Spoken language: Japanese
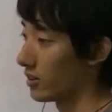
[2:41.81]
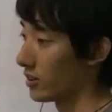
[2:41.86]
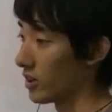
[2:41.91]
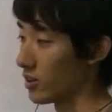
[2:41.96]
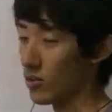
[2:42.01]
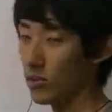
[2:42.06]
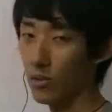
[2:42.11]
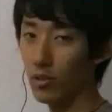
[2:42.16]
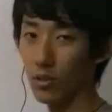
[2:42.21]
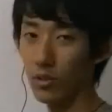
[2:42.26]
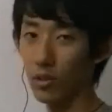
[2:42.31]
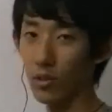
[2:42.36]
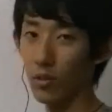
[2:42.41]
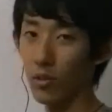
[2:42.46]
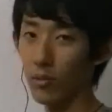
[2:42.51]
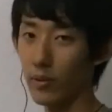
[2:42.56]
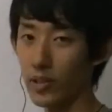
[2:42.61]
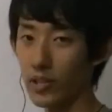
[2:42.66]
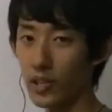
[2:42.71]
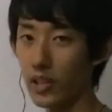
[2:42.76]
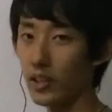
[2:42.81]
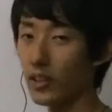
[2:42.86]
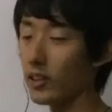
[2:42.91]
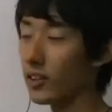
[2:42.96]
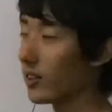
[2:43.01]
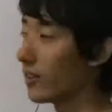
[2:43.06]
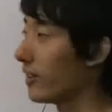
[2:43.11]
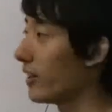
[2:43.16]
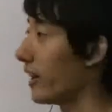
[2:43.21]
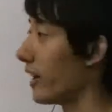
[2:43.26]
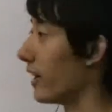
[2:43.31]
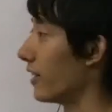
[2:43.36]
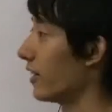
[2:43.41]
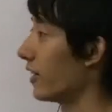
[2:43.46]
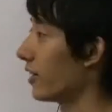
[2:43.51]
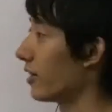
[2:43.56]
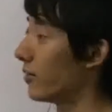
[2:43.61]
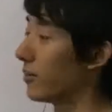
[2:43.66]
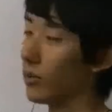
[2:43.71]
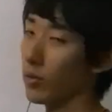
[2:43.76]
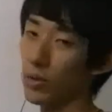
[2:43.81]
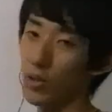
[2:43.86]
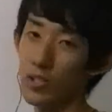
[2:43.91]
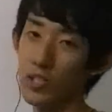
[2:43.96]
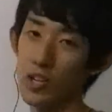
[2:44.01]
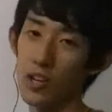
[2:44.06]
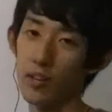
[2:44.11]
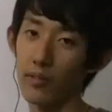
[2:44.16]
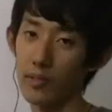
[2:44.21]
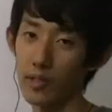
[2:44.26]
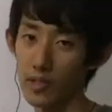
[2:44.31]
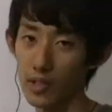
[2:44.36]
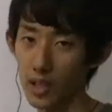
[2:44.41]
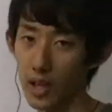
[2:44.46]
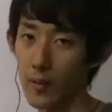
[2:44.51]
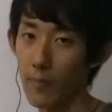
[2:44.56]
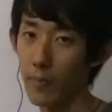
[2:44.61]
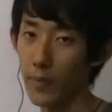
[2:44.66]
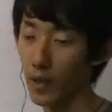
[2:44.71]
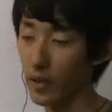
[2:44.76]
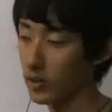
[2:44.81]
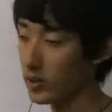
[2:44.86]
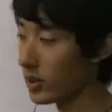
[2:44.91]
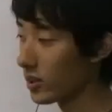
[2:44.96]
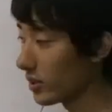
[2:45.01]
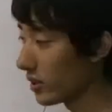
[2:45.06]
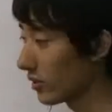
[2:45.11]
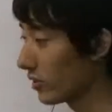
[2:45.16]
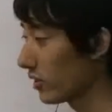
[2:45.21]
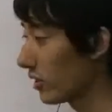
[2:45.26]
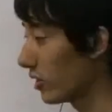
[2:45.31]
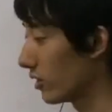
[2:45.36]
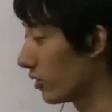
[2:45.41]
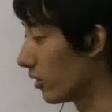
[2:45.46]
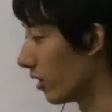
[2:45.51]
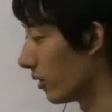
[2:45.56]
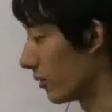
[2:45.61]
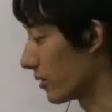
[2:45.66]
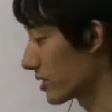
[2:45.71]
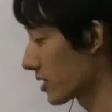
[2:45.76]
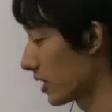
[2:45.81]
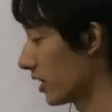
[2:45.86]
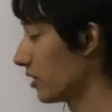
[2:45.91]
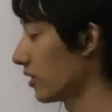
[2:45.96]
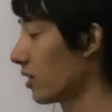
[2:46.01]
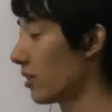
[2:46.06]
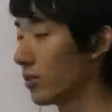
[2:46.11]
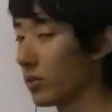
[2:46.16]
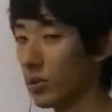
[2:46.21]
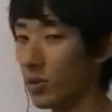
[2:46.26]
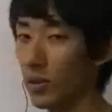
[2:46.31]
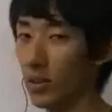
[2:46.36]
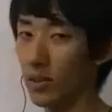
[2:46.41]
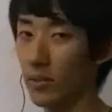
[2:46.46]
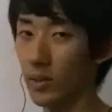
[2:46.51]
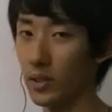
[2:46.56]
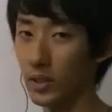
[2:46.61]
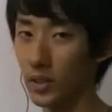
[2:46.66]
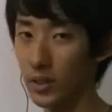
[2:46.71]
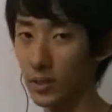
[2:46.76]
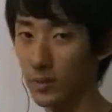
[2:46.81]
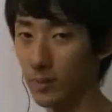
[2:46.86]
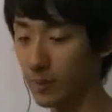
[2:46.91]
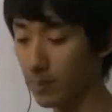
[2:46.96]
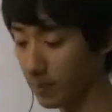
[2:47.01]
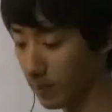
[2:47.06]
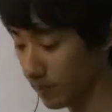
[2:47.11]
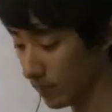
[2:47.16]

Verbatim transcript: 最初に言っておくとこれめっちゃ簡単で第五も落としちゃダメですねあの三角比のめっちゃ簡単なところが出ます